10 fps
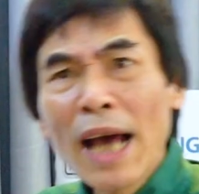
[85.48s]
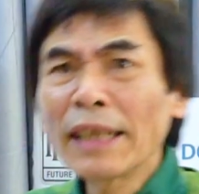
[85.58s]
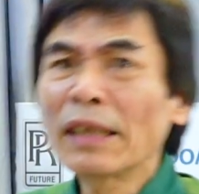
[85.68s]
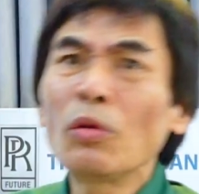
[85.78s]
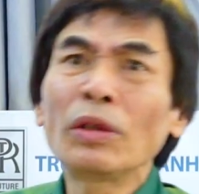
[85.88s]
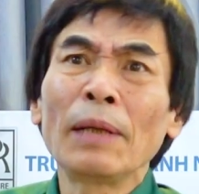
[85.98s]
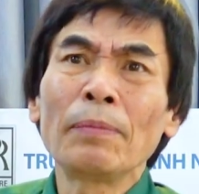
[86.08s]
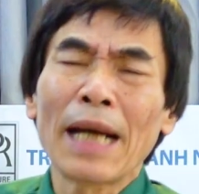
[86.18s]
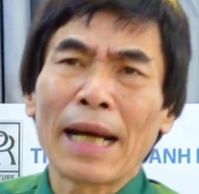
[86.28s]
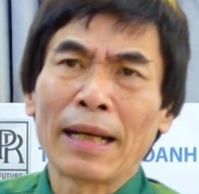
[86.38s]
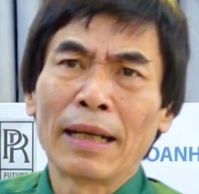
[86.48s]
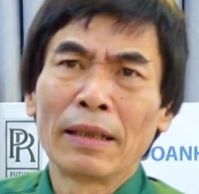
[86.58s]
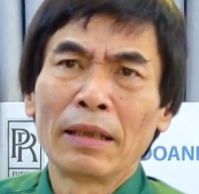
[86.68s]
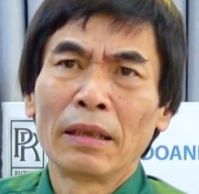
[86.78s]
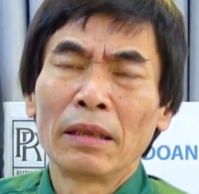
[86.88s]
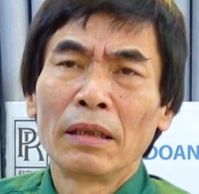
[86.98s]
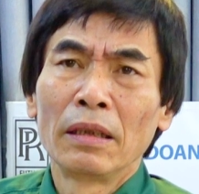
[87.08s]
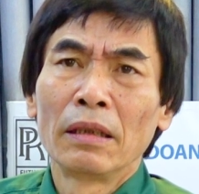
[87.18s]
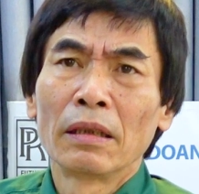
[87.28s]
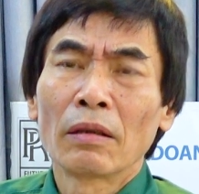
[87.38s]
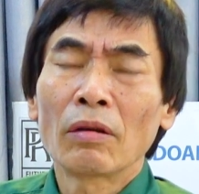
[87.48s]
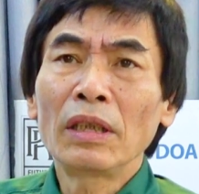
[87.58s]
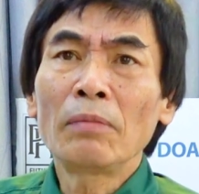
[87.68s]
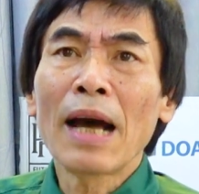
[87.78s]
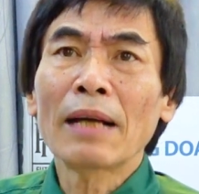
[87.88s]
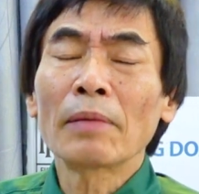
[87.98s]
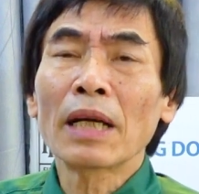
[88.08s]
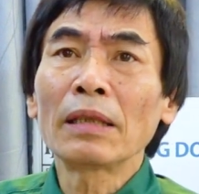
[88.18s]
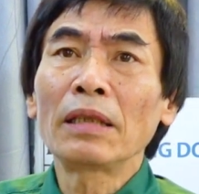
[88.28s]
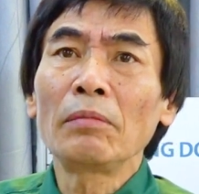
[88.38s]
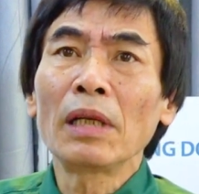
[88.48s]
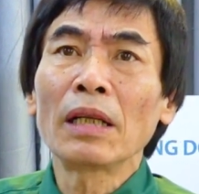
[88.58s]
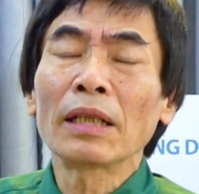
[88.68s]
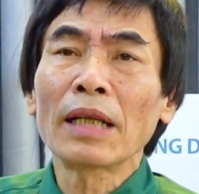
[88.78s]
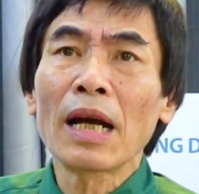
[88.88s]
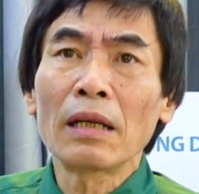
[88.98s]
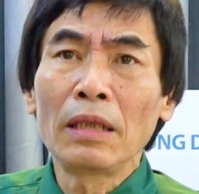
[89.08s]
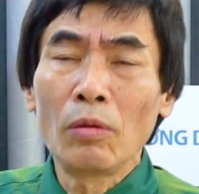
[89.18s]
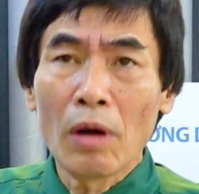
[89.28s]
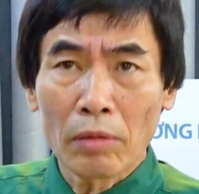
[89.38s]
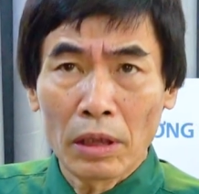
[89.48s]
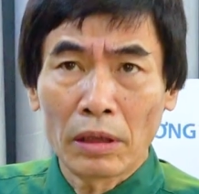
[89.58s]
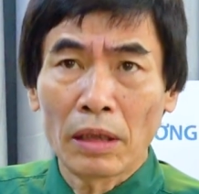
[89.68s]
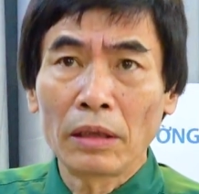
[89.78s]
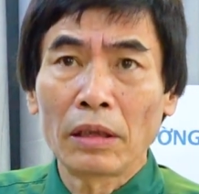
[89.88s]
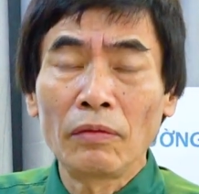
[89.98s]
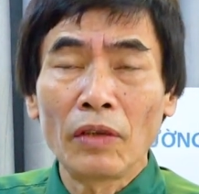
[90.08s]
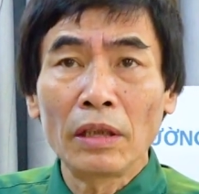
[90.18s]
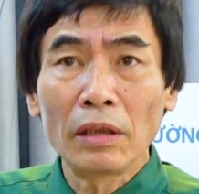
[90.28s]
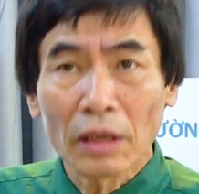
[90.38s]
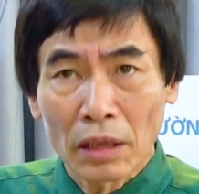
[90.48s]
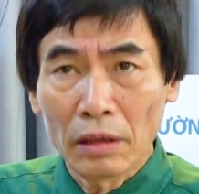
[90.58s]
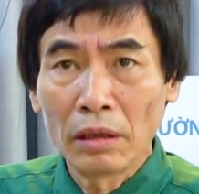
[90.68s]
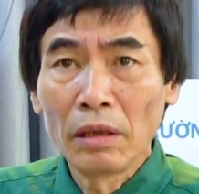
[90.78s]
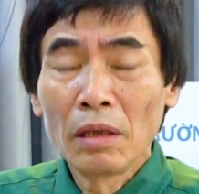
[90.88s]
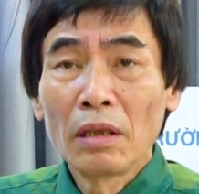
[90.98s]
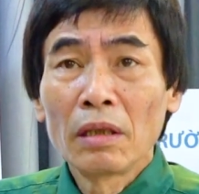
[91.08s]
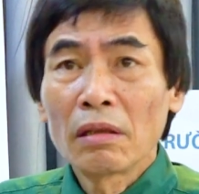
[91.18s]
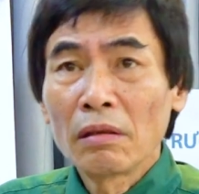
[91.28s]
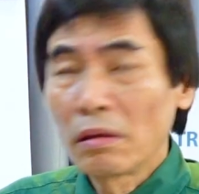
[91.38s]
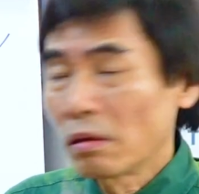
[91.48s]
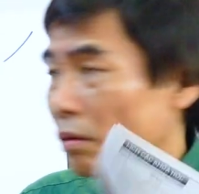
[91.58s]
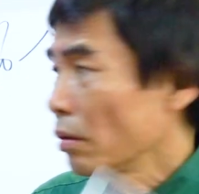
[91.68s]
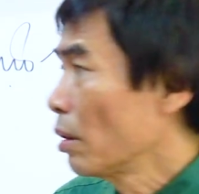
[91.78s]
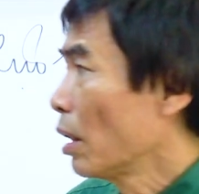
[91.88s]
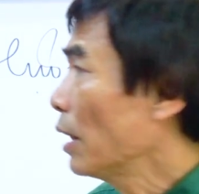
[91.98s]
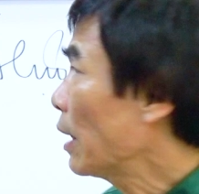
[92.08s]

ai giấu giếm cả có những bạn mà các anh chị biết là người ta hiếu học đến thế sinh viên như thế người